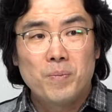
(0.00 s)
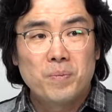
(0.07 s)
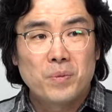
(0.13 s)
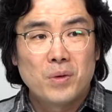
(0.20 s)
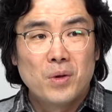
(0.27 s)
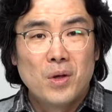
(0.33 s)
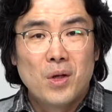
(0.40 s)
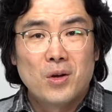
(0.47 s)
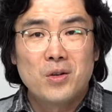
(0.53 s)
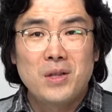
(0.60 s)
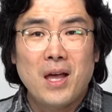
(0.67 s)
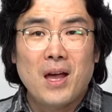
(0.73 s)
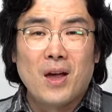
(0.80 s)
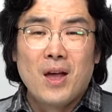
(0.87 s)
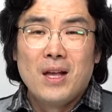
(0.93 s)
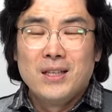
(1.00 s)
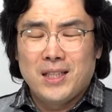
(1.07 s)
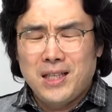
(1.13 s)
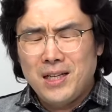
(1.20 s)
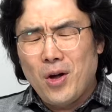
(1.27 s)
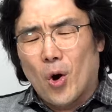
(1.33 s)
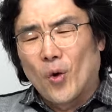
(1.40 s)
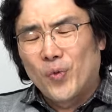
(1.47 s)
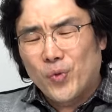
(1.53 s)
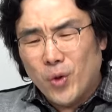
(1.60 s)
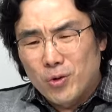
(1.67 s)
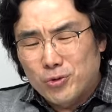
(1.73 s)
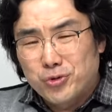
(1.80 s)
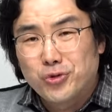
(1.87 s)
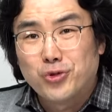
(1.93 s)
그런데 세상에 어떤
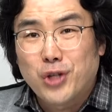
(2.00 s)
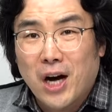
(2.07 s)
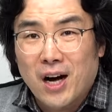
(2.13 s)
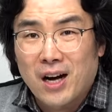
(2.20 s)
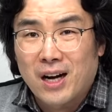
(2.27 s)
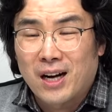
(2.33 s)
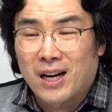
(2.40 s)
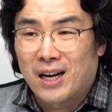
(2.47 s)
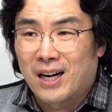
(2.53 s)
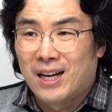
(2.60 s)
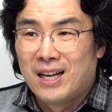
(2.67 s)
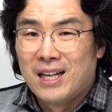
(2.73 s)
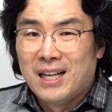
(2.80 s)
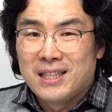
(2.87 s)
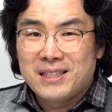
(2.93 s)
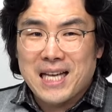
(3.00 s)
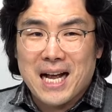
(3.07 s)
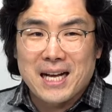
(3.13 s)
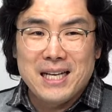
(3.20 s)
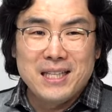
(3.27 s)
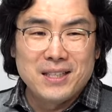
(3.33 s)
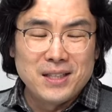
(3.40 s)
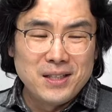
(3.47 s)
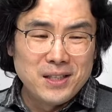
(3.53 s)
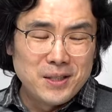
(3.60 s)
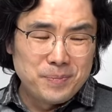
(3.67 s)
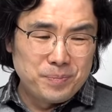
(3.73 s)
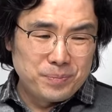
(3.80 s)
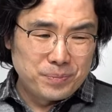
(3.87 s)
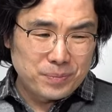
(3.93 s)
국어가 자기들을
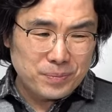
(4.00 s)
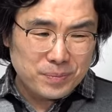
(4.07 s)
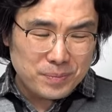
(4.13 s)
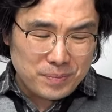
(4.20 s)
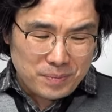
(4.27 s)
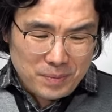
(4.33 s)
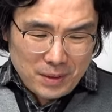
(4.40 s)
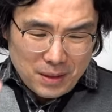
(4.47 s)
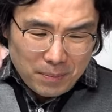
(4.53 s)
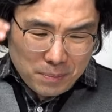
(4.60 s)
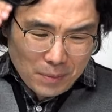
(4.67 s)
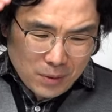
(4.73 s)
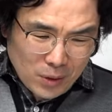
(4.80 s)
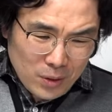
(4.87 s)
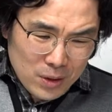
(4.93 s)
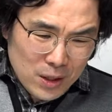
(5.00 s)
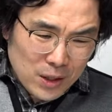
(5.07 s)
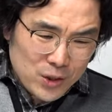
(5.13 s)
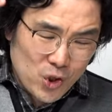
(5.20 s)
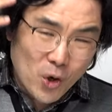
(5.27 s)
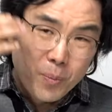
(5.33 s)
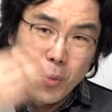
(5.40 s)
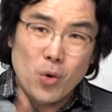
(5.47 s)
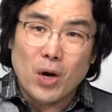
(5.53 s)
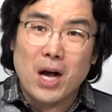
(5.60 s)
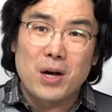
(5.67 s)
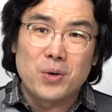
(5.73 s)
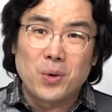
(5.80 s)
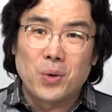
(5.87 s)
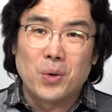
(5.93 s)
어?
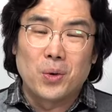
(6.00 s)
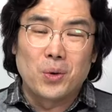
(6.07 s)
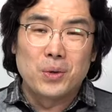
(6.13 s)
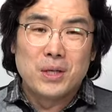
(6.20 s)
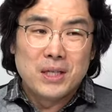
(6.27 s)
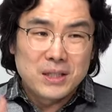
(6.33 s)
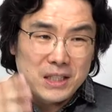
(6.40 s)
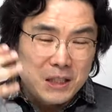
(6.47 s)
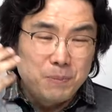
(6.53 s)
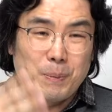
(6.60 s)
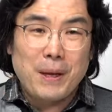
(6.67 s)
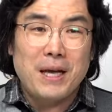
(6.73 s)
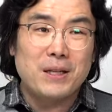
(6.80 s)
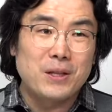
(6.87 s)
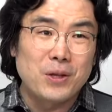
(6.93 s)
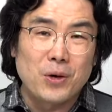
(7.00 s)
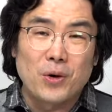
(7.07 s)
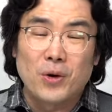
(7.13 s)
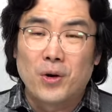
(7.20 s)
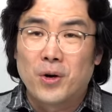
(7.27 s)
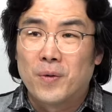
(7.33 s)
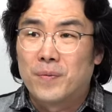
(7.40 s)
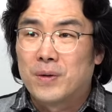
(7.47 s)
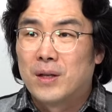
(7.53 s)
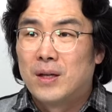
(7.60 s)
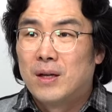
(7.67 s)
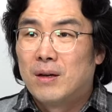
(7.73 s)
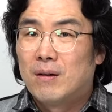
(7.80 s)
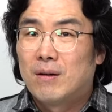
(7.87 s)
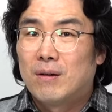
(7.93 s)
정복하고 지배했던
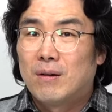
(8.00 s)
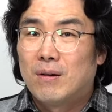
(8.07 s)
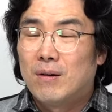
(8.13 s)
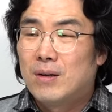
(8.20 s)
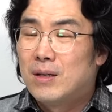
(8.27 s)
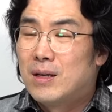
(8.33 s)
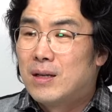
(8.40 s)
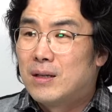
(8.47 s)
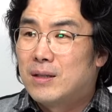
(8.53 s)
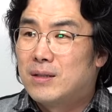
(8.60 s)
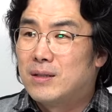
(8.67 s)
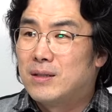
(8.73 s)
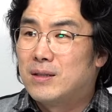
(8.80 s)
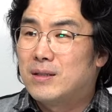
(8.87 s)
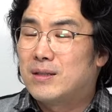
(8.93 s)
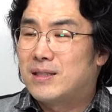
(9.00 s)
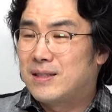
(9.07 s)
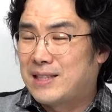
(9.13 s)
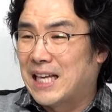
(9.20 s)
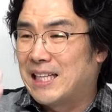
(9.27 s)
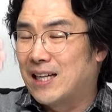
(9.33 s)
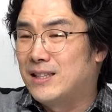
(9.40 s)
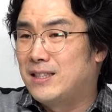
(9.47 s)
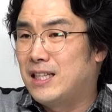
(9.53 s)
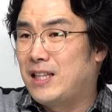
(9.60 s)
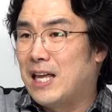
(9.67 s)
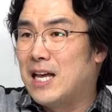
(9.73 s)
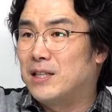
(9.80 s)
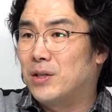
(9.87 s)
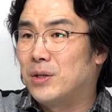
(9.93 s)
어? 그 대상들에
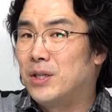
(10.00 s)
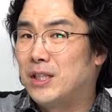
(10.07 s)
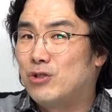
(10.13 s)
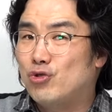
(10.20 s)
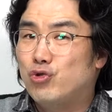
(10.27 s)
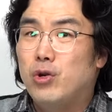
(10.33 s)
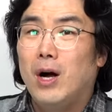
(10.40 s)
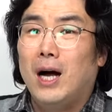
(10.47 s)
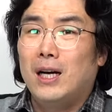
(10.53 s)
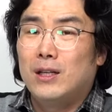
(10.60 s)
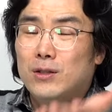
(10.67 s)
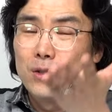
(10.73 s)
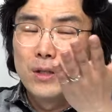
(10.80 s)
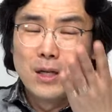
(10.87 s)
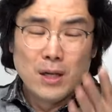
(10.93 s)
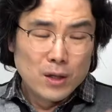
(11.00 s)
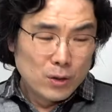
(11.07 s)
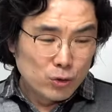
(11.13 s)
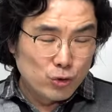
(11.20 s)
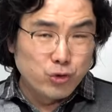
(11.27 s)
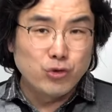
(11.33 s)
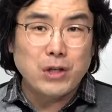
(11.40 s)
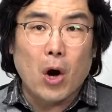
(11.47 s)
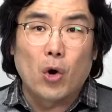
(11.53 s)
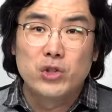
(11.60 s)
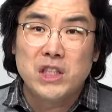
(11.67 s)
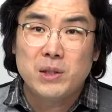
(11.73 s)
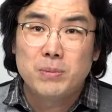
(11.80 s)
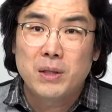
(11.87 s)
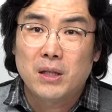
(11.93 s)
대해서 이렇게 추앙하는 구구가 어디
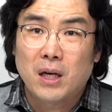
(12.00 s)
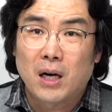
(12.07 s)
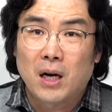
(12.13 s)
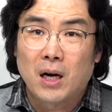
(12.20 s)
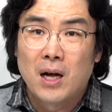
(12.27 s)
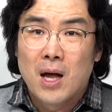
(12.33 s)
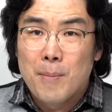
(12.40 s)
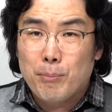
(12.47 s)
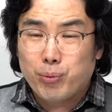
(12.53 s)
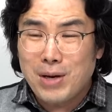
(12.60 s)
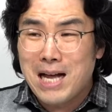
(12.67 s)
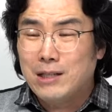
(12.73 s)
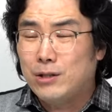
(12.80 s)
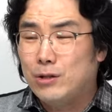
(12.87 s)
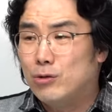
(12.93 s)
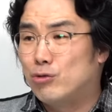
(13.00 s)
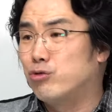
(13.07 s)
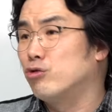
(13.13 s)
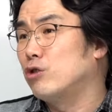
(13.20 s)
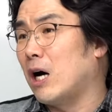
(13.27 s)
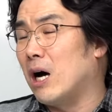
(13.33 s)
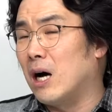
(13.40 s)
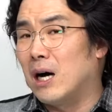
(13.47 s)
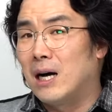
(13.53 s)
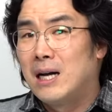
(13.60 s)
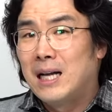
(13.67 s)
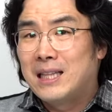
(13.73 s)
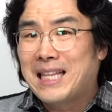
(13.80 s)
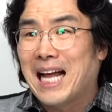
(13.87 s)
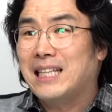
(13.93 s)
있습니까? 프랑스 구구가
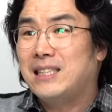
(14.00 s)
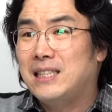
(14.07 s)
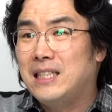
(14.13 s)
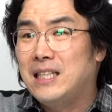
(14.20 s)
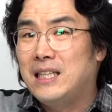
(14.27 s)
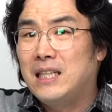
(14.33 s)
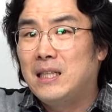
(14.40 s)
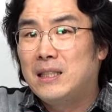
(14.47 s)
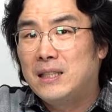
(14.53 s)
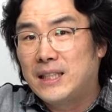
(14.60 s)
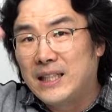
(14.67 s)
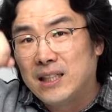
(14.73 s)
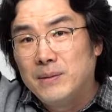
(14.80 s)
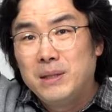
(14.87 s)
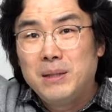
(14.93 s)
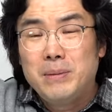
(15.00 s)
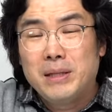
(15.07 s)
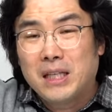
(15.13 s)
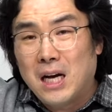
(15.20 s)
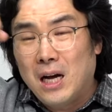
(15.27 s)
낫지 기 흔듭니까?